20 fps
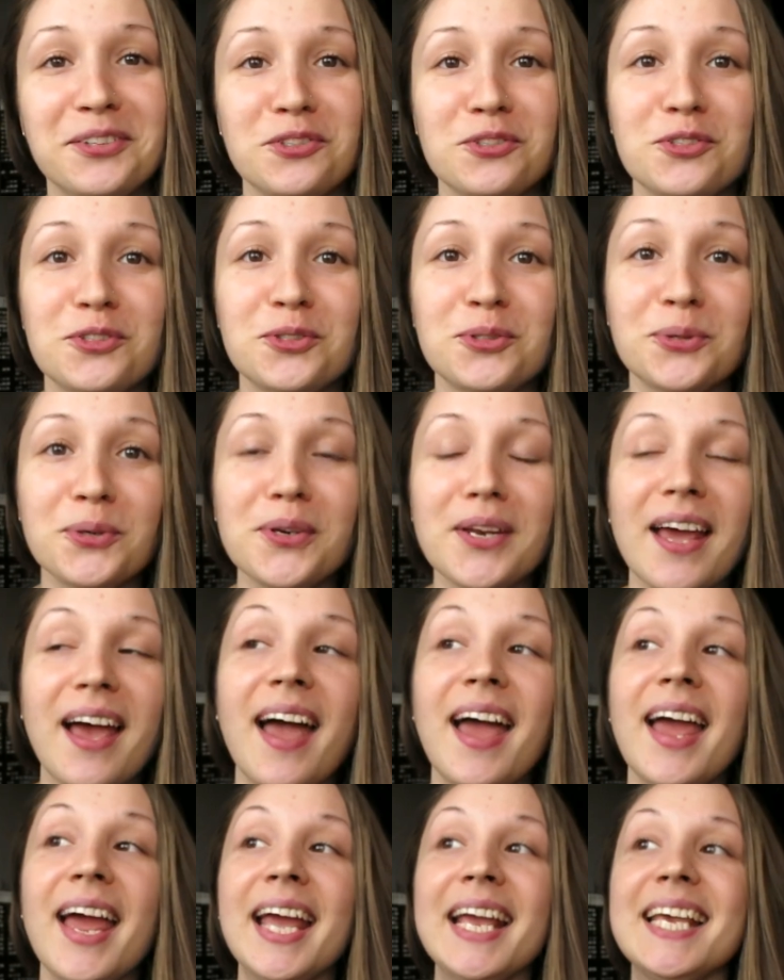вот
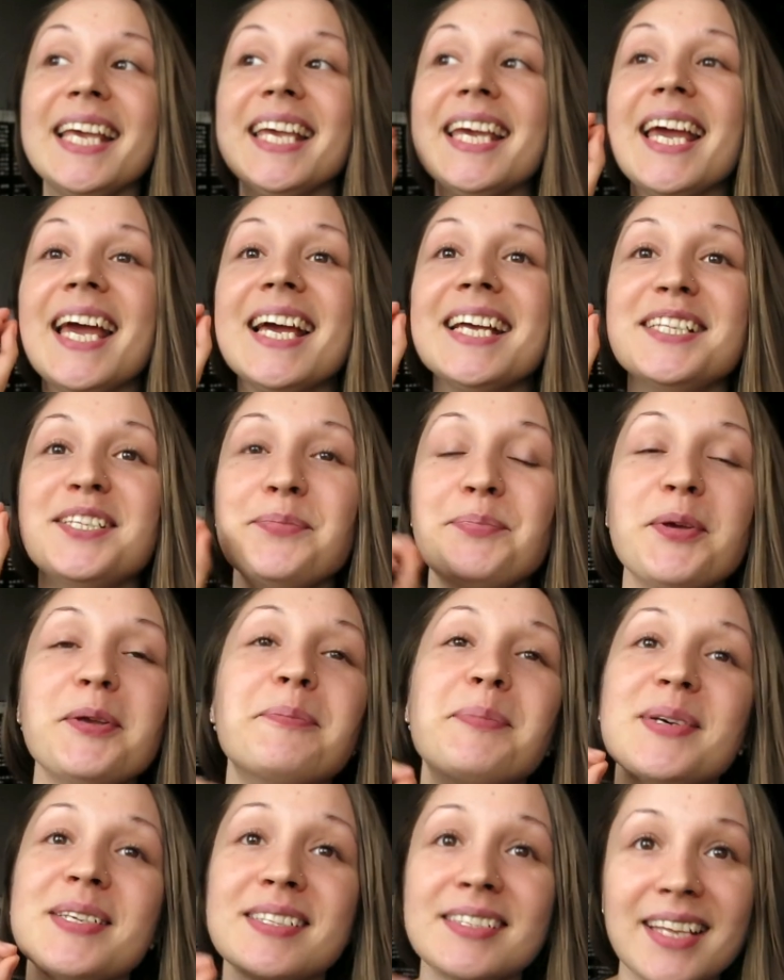история. И
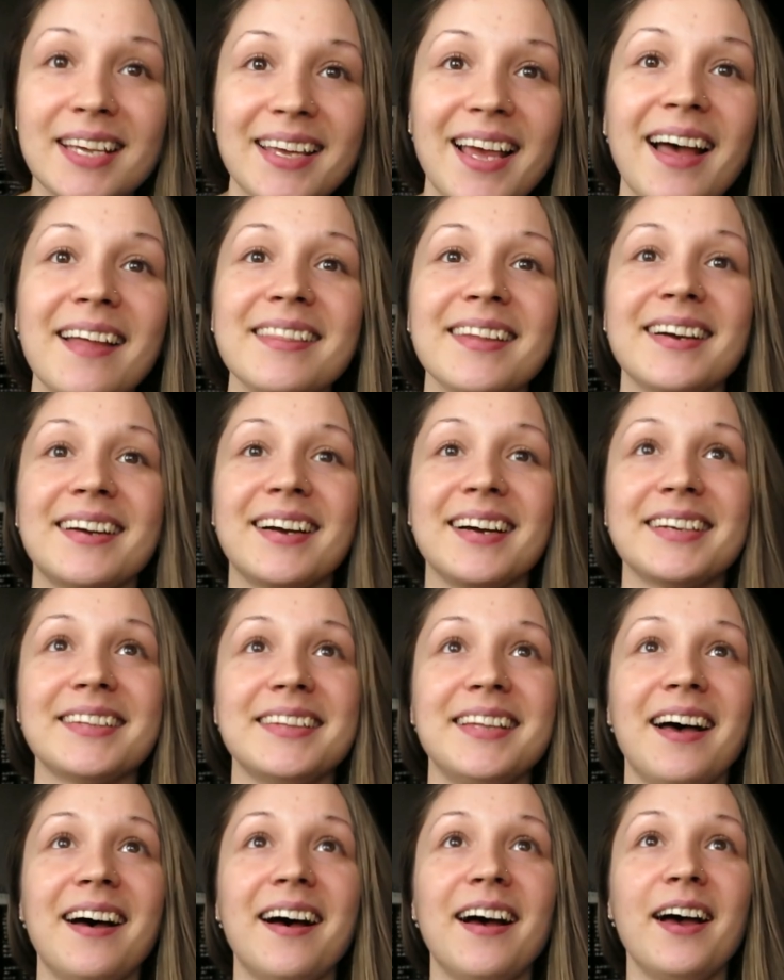теперь постоянно,
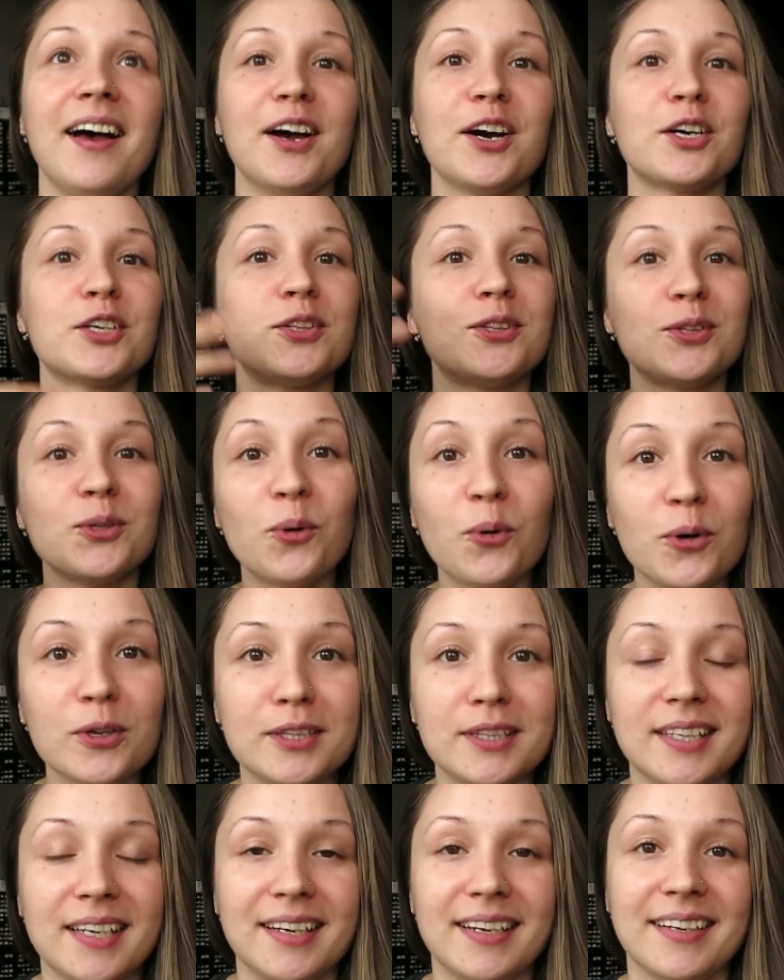когда
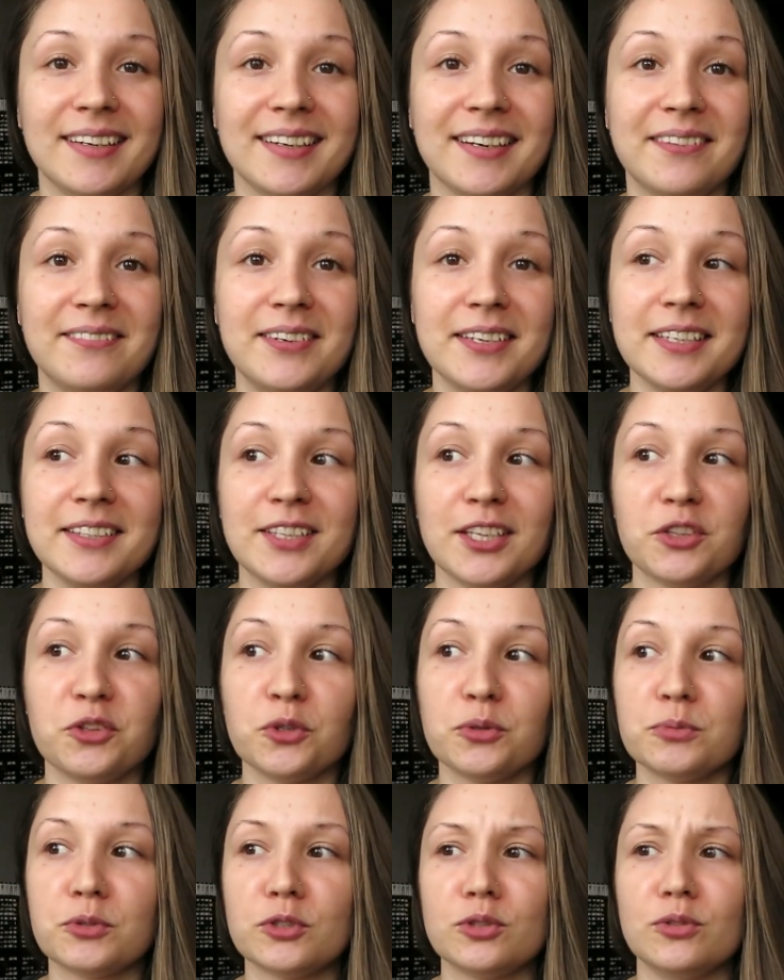кто-то говорит о
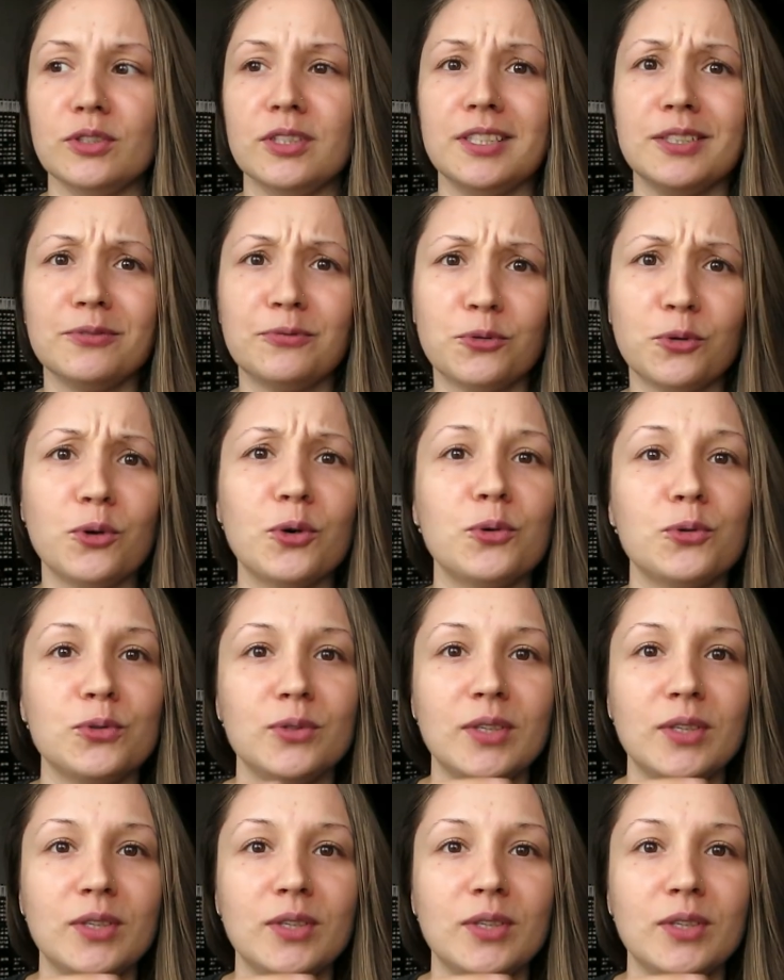том, что его